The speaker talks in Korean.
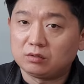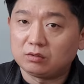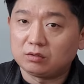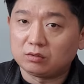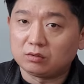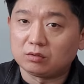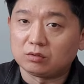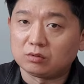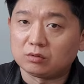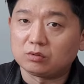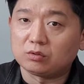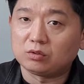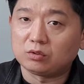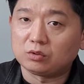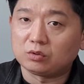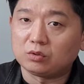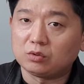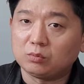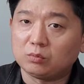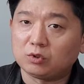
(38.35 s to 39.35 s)
음,
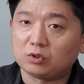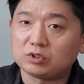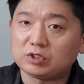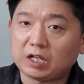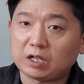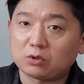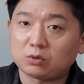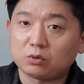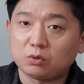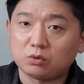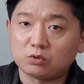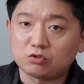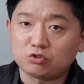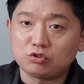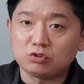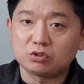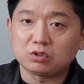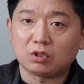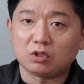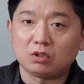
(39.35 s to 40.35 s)
그리고 뭐 작동
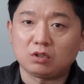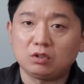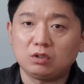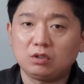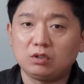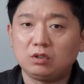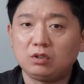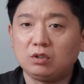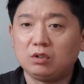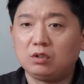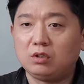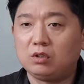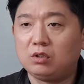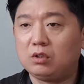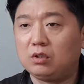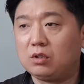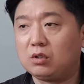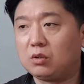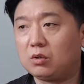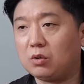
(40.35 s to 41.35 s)
순서
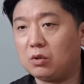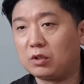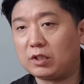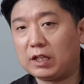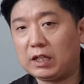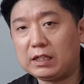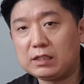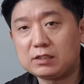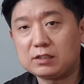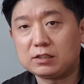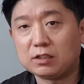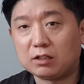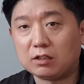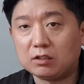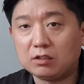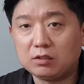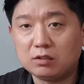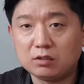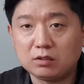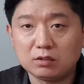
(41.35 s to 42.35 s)
그렇게 했어
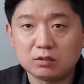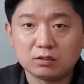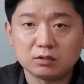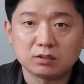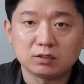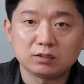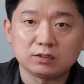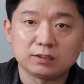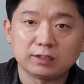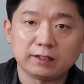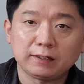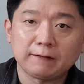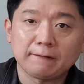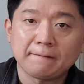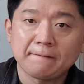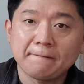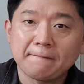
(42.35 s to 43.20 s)
이제